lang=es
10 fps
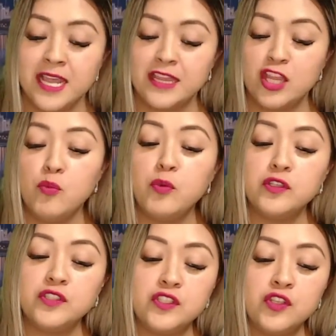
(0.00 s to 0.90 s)
De
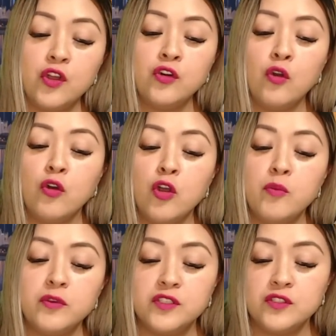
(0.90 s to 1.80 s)
oposición o no
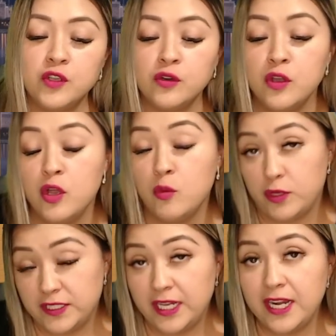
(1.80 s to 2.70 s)
oposición,
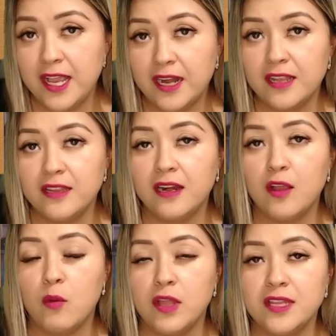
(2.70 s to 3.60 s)
pues tienen que
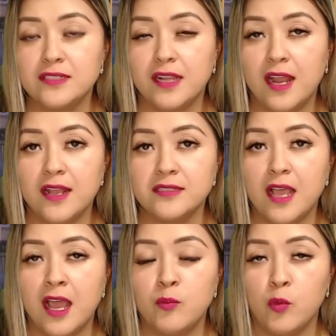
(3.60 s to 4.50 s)
rendirle cuentas claras
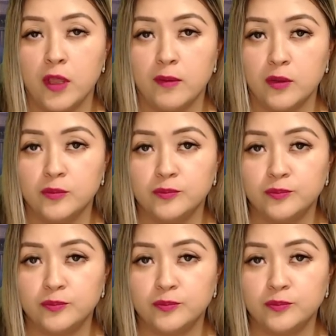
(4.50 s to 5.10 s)
al pueblo.